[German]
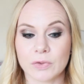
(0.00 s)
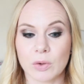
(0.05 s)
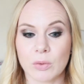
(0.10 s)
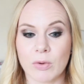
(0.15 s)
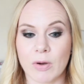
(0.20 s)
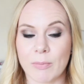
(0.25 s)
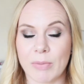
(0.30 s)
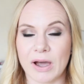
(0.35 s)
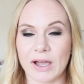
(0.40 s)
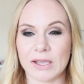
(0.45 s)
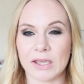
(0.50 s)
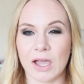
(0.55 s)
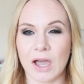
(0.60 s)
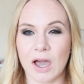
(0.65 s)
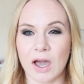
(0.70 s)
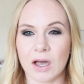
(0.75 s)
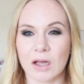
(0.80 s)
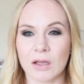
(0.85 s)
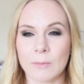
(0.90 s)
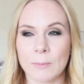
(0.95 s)
über ein paar
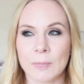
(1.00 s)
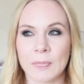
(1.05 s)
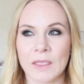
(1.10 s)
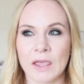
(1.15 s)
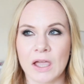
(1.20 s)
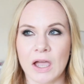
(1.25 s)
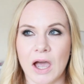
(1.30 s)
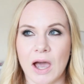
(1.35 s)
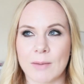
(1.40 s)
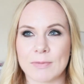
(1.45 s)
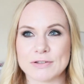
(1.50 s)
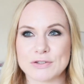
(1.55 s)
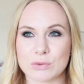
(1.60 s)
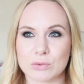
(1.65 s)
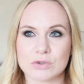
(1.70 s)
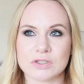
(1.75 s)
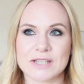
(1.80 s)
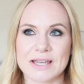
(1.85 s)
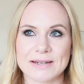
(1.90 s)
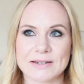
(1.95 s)
Jahre. Aber zu
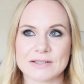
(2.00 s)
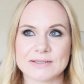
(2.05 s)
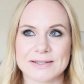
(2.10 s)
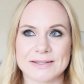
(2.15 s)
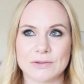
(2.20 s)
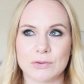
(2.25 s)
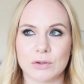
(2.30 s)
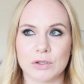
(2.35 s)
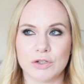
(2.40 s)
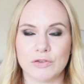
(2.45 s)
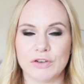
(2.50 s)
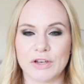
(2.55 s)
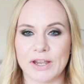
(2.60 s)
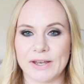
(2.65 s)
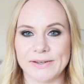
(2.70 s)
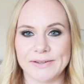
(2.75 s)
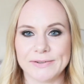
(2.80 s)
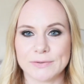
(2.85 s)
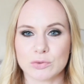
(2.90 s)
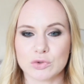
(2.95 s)
uns hat das natürlich wieder
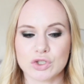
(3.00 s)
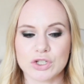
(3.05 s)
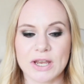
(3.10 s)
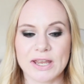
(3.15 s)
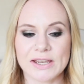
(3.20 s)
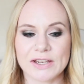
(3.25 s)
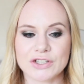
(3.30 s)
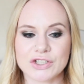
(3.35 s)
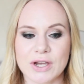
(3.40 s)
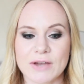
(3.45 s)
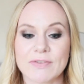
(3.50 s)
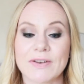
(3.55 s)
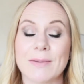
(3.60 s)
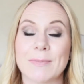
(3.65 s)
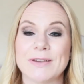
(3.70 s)
nicht so schnell geschafft.